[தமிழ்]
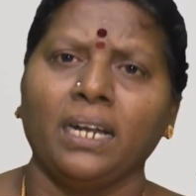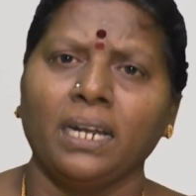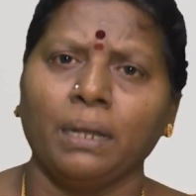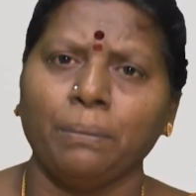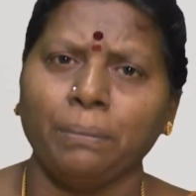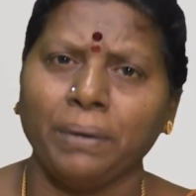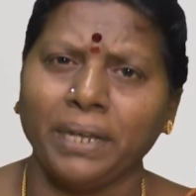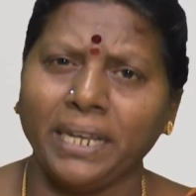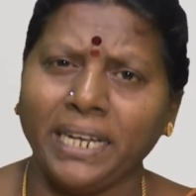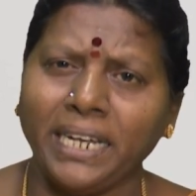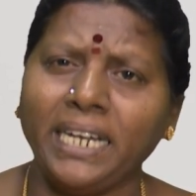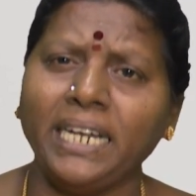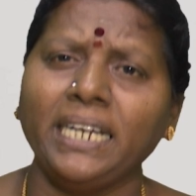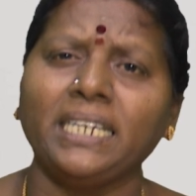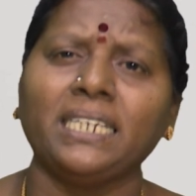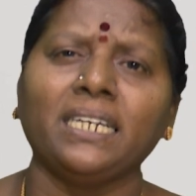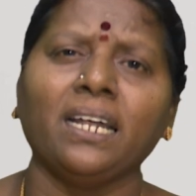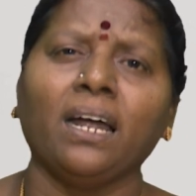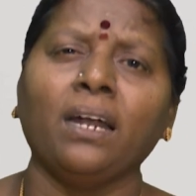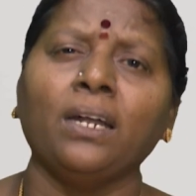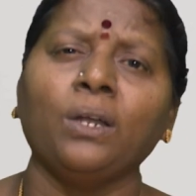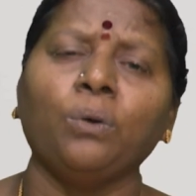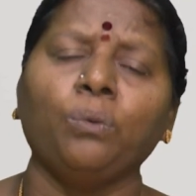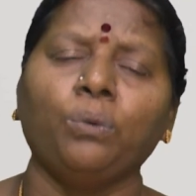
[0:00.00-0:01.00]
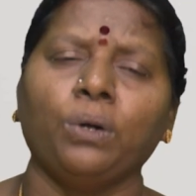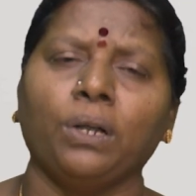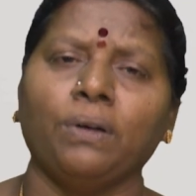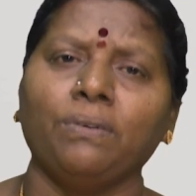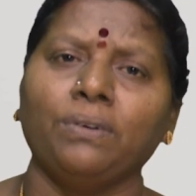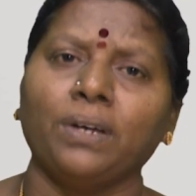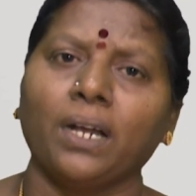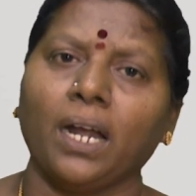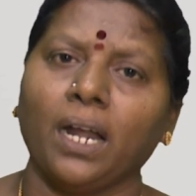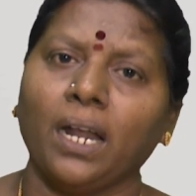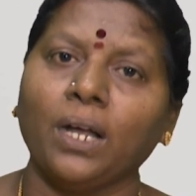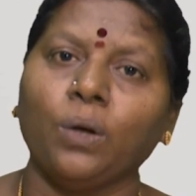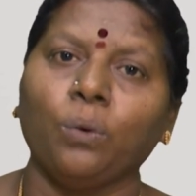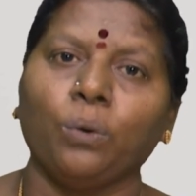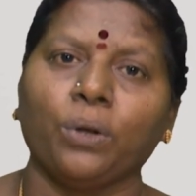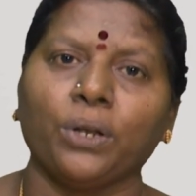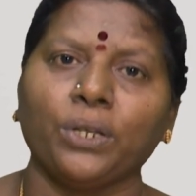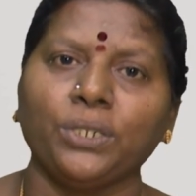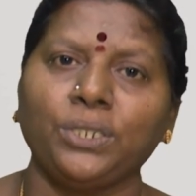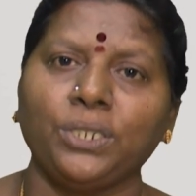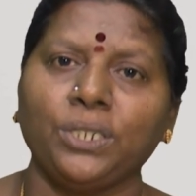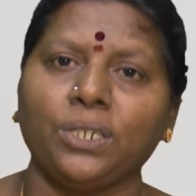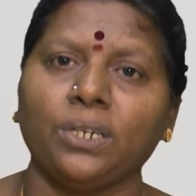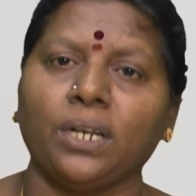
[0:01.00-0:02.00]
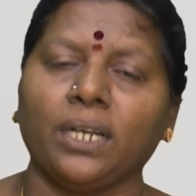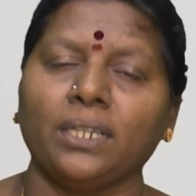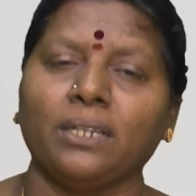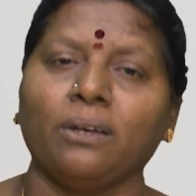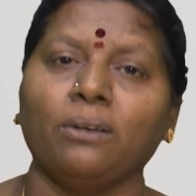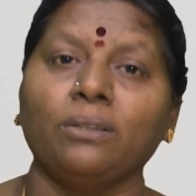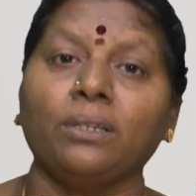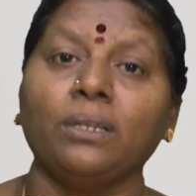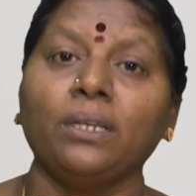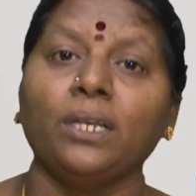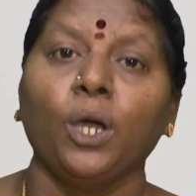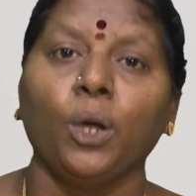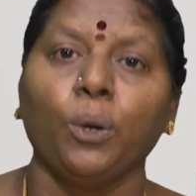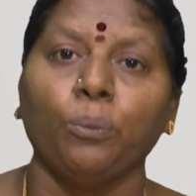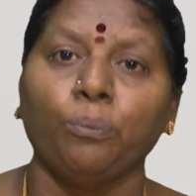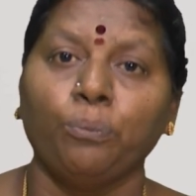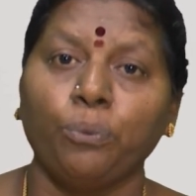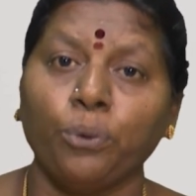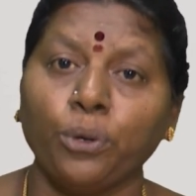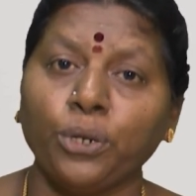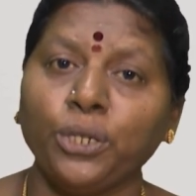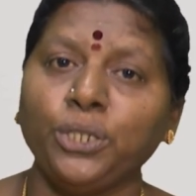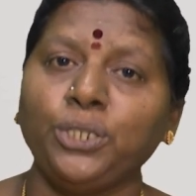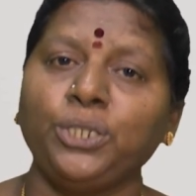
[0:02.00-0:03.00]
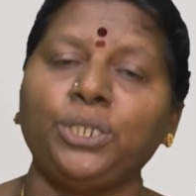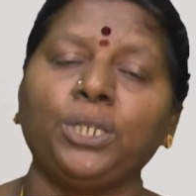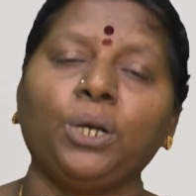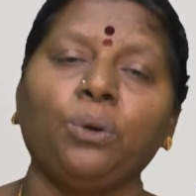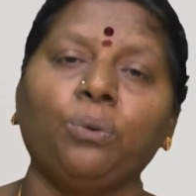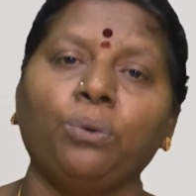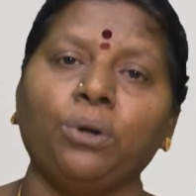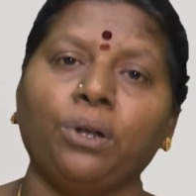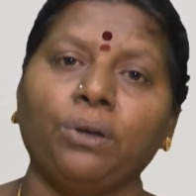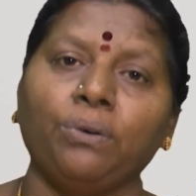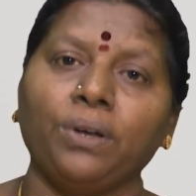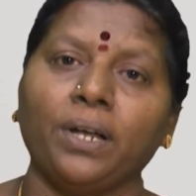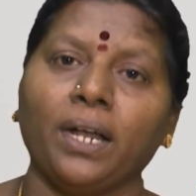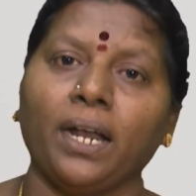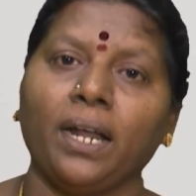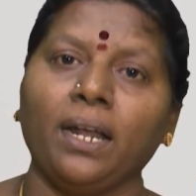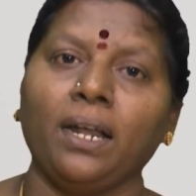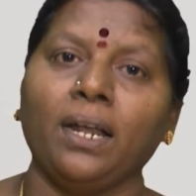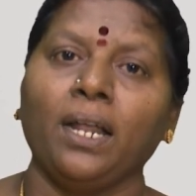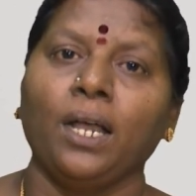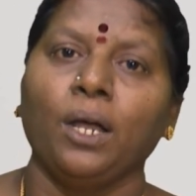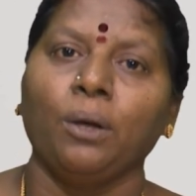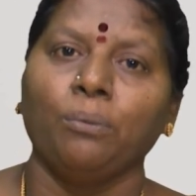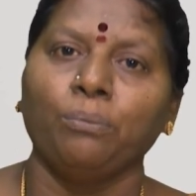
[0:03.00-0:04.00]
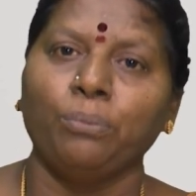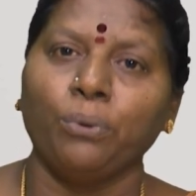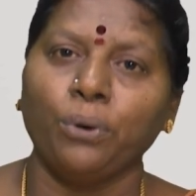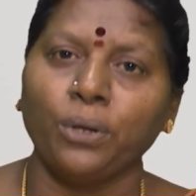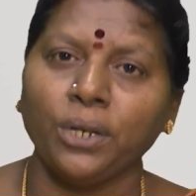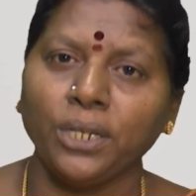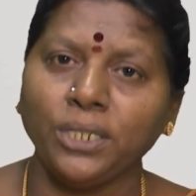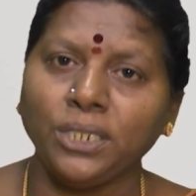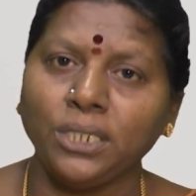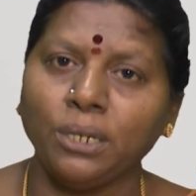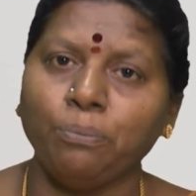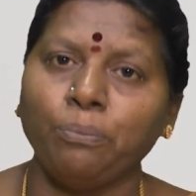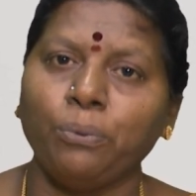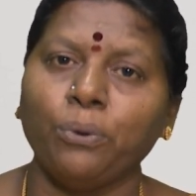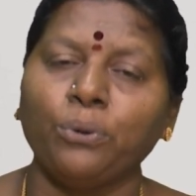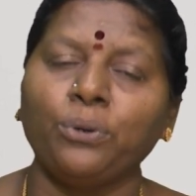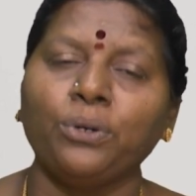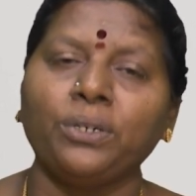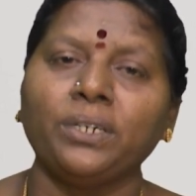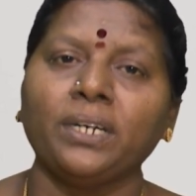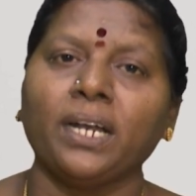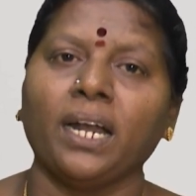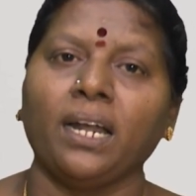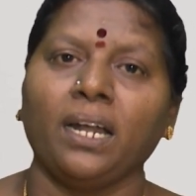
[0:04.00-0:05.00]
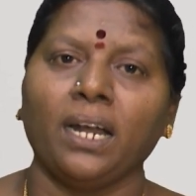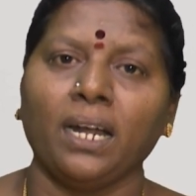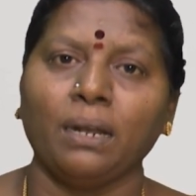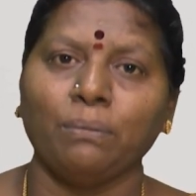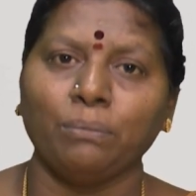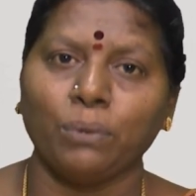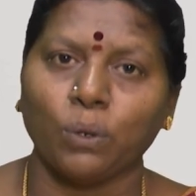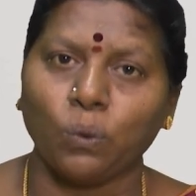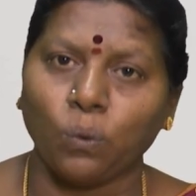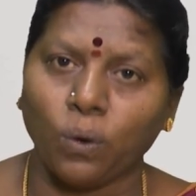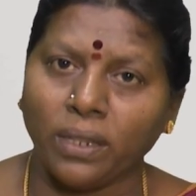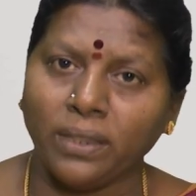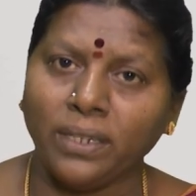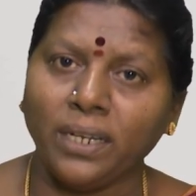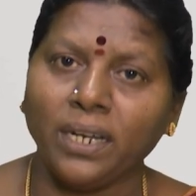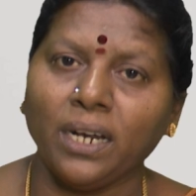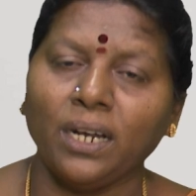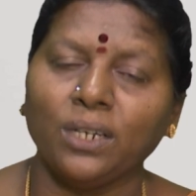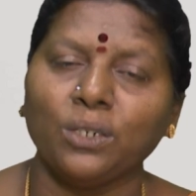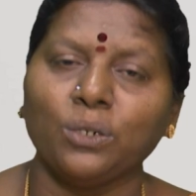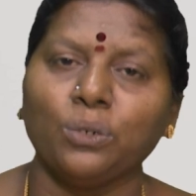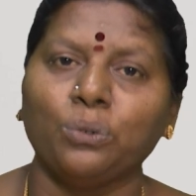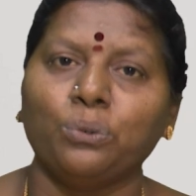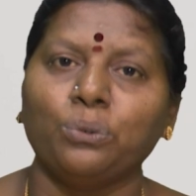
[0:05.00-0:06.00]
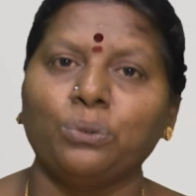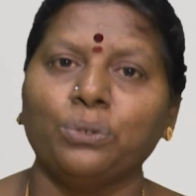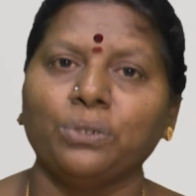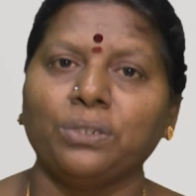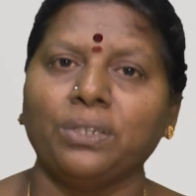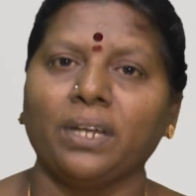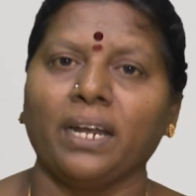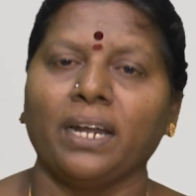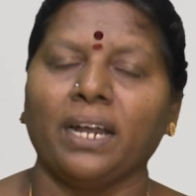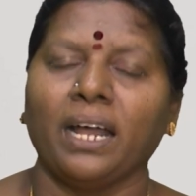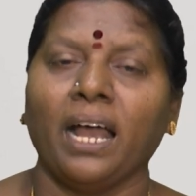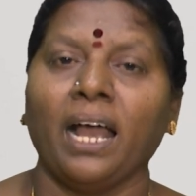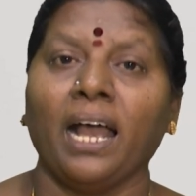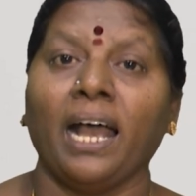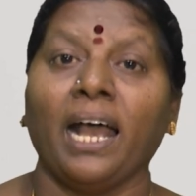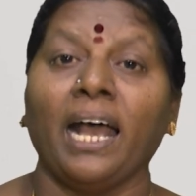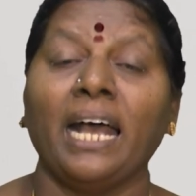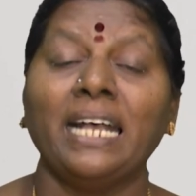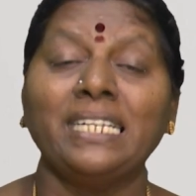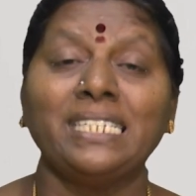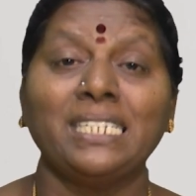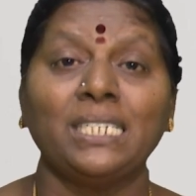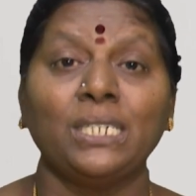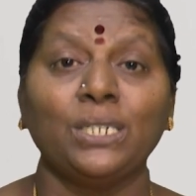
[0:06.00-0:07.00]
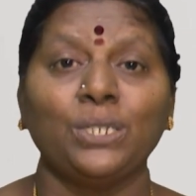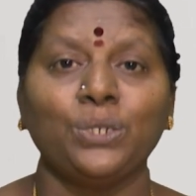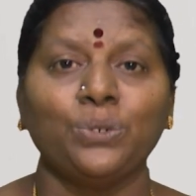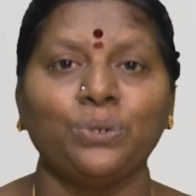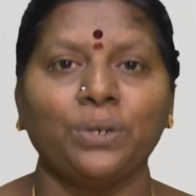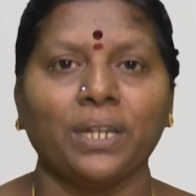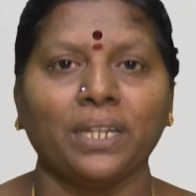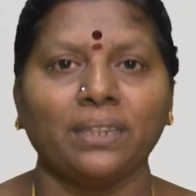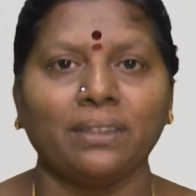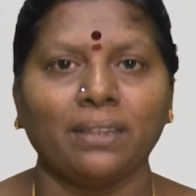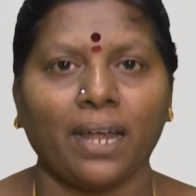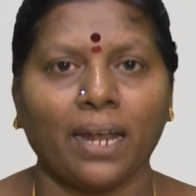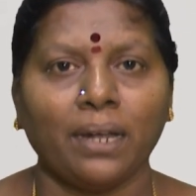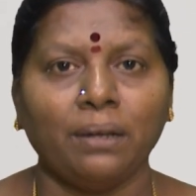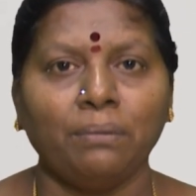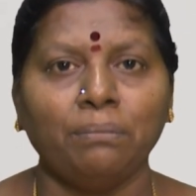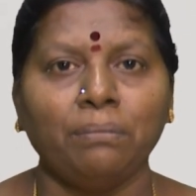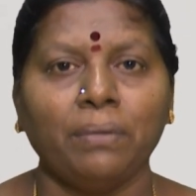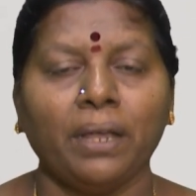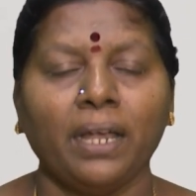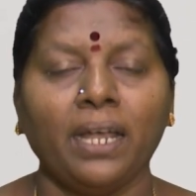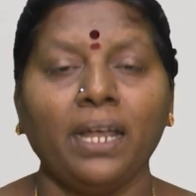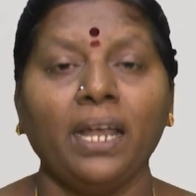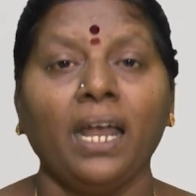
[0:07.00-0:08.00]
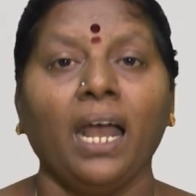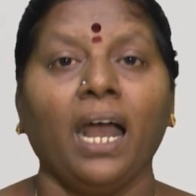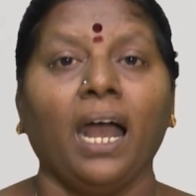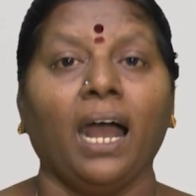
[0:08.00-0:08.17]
நம்ம ஹீட்டான உணவுகளை குறைச்சிக்கணும் அதாவது பொறிச்ச உணவுகள் பொரிச்ச பொருட்கள்லாம் நம்ம குழந்தைங்களுக்கு கொடுத்தோன்னா ஆசிட்டோட தன்மை